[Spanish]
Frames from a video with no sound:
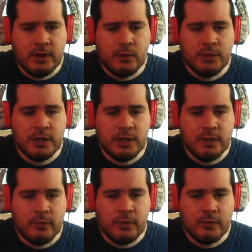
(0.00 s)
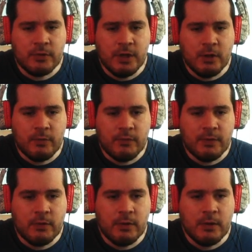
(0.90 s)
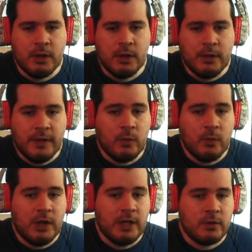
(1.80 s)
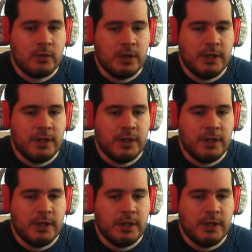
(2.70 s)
gusta este tipo de contenido, por favor, dale un buen like, suscríbete,